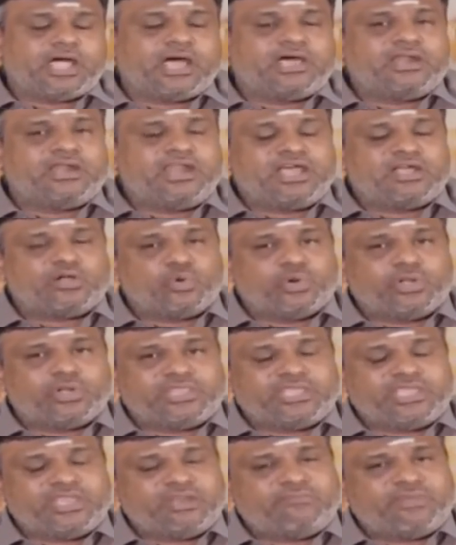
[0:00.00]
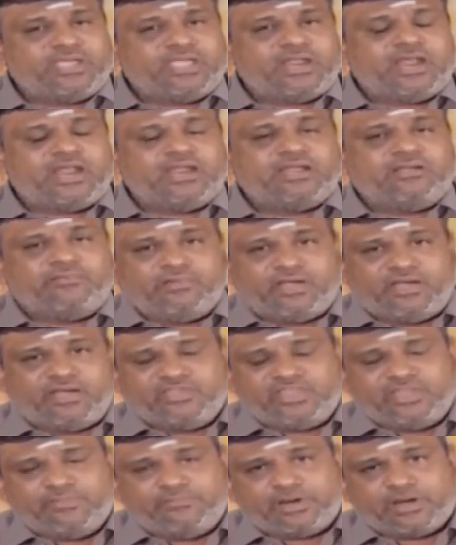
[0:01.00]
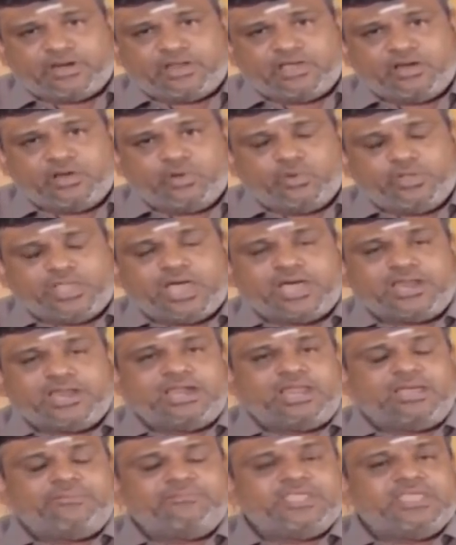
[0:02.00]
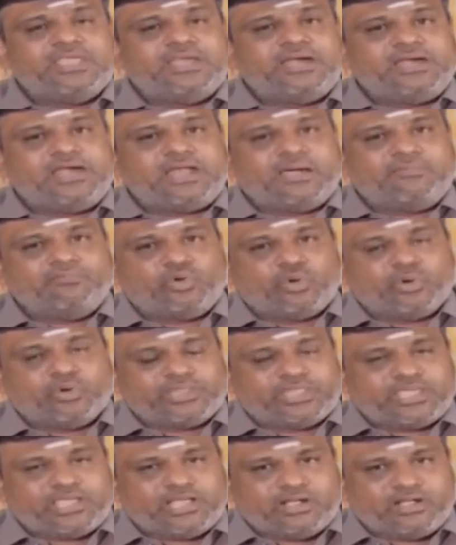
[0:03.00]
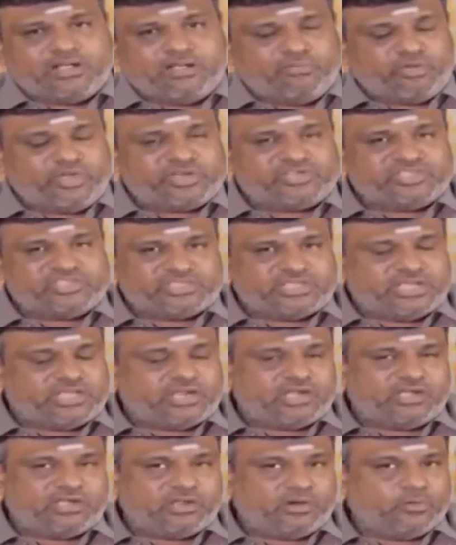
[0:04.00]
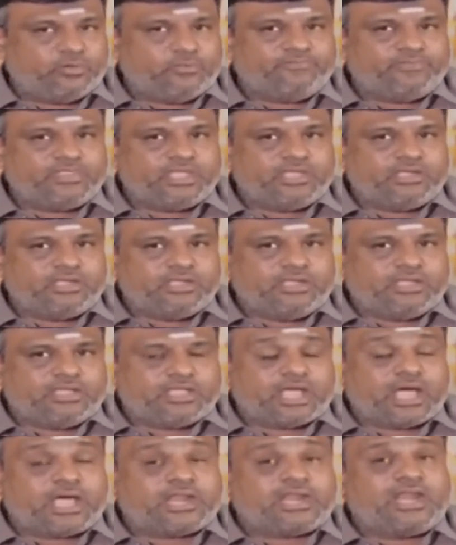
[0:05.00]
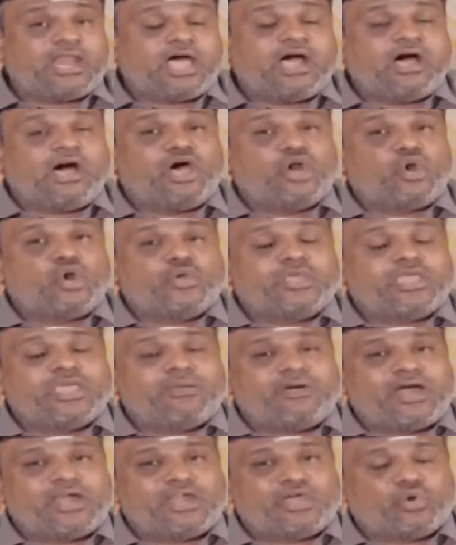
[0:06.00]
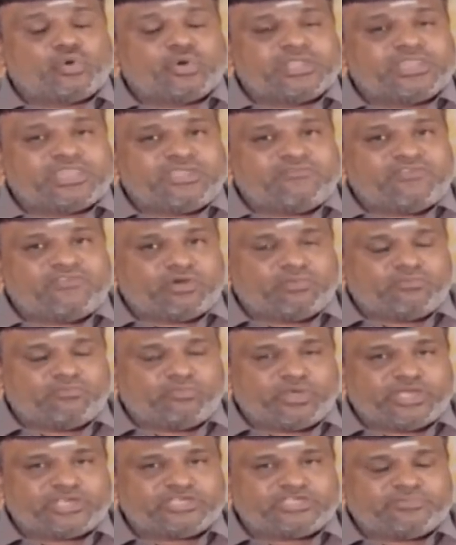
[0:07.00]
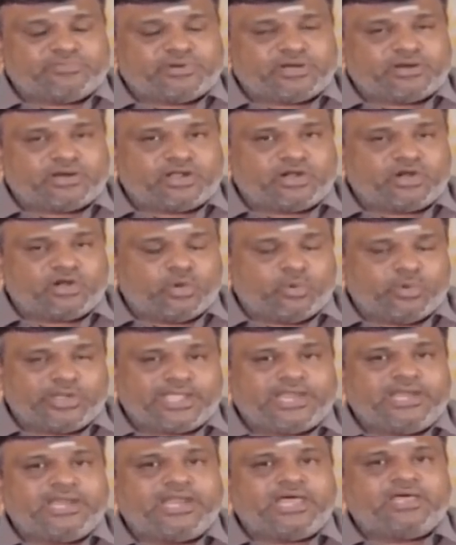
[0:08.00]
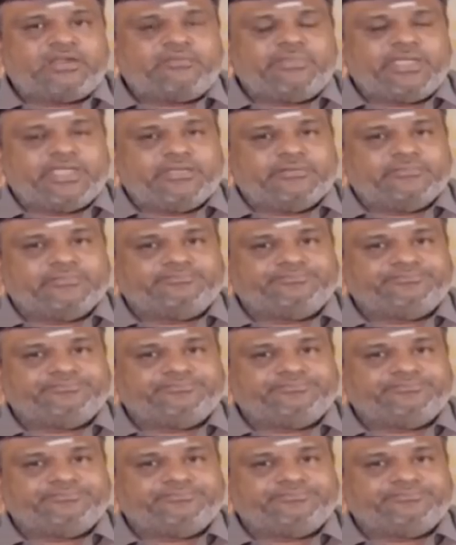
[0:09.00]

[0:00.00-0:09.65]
யாரெல்லாம் குழந்தை அவதிப்படுறாங்களோ யாரெல்லாம் இரண்டாம் குழந்தைக்காக முயற்சி செய்கிறாங்களோ யாரெல்லாம் ஆரோக்கியமான குழந்தை வேணும் முயற்சி பண்ணுறாங்களோ அவங்க எல்லாருமே